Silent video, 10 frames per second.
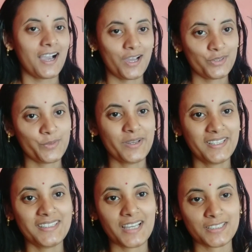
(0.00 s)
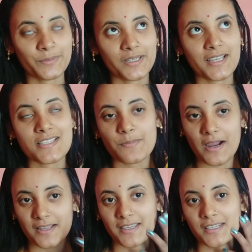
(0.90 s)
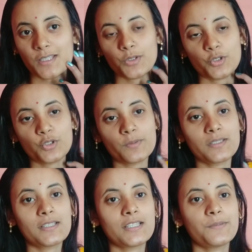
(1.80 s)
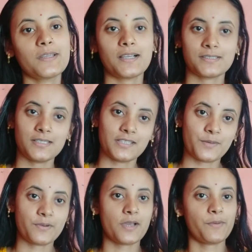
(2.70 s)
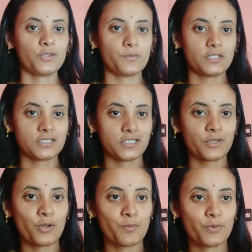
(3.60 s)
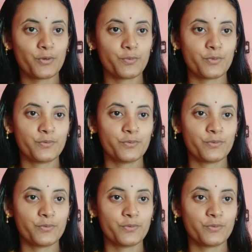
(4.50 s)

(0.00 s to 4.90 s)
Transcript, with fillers: আর তোমাদের দাদাভাই গেছে মার্কেটে তো তোমাদের দাদাভাই আসলে তারপরে আবার তোমাদের সাথে গল্প করব।